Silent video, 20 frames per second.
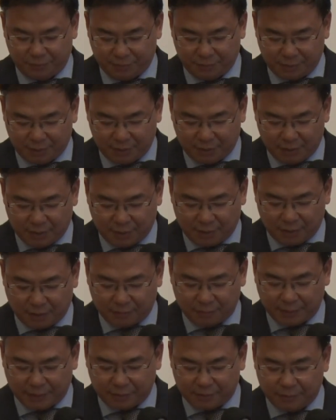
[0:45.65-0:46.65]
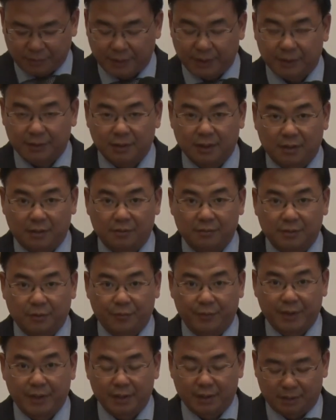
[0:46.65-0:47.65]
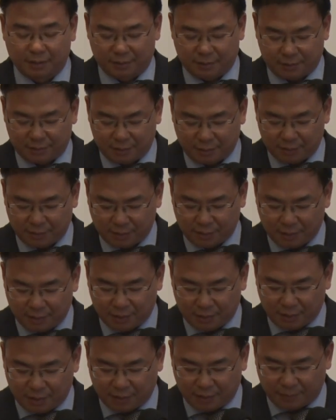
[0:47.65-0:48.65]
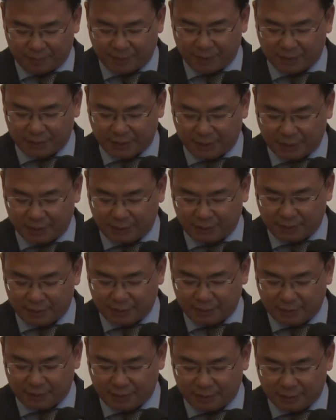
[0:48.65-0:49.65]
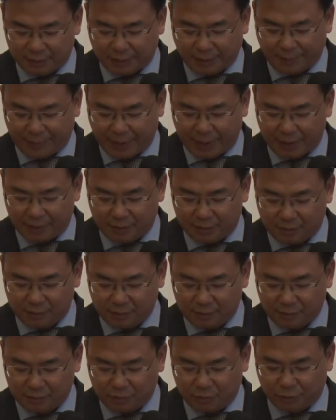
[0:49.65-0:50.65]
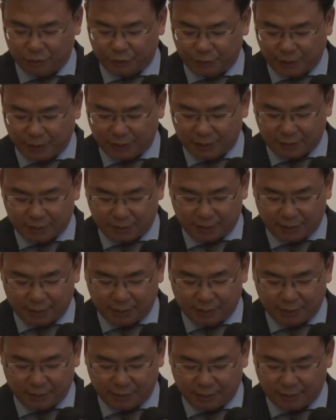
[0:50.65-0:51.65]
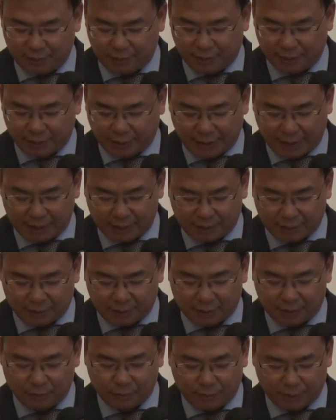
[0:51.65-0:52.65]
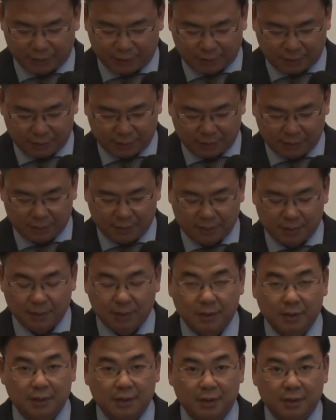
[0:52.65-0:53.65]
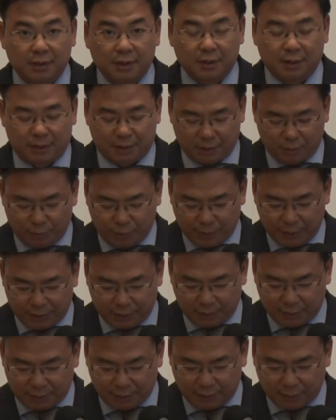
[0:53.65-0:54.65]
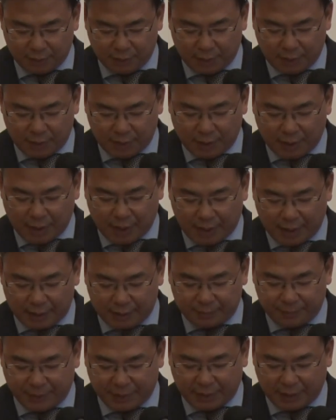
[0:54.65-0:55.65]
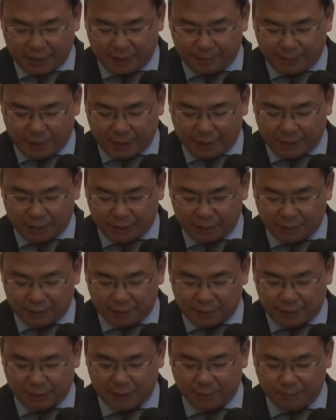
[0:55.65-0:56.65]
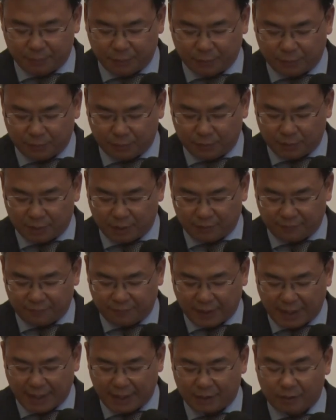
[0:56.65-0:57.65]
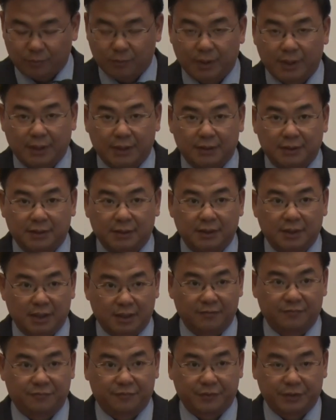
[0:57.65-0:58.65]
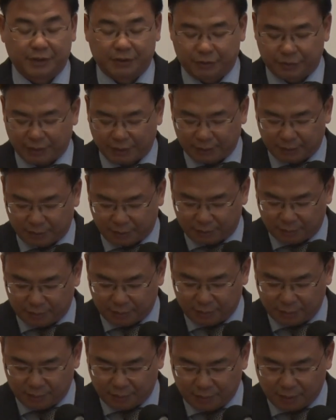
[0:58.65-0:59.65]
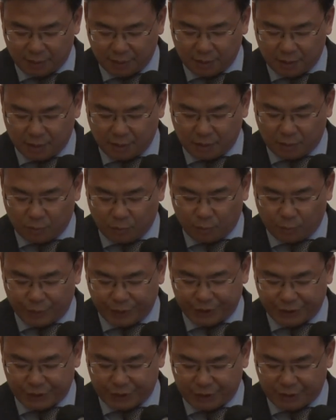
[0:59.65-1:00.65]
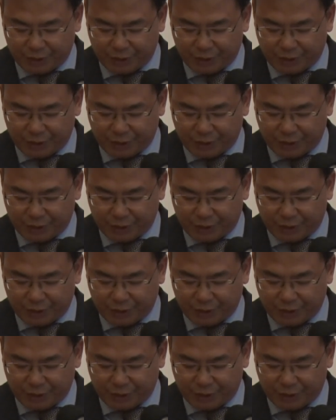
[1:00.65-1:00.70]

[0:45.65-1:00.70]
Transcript: えー、本日ここに、えー、参加することができ非常に光栄に思います。日本の国際日本国際え建設賞を得ることがで